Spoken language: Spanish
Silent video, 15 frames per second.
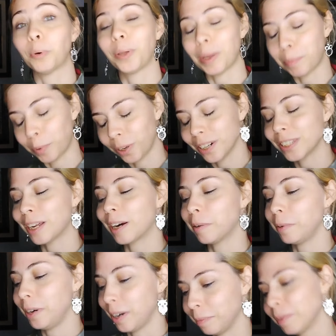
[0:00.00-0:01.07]
¿Por qué? Porque está
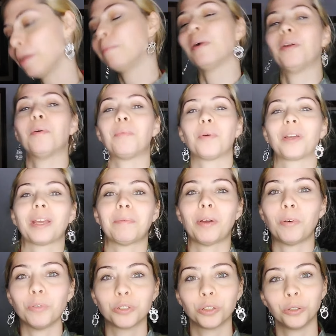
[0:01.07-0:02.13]
Ravena. Bueno, porque
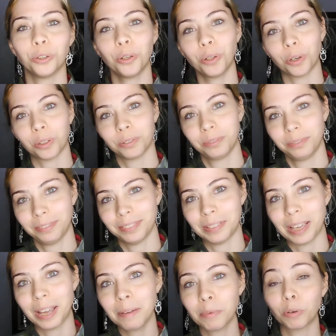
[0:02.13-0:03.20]
me gustó todo.
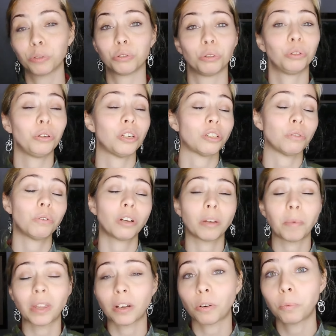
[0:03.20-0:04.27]
¿eh? Me gustó todo y seguro
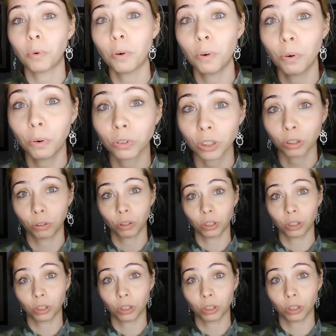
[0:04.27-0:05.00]
que me dejó muchas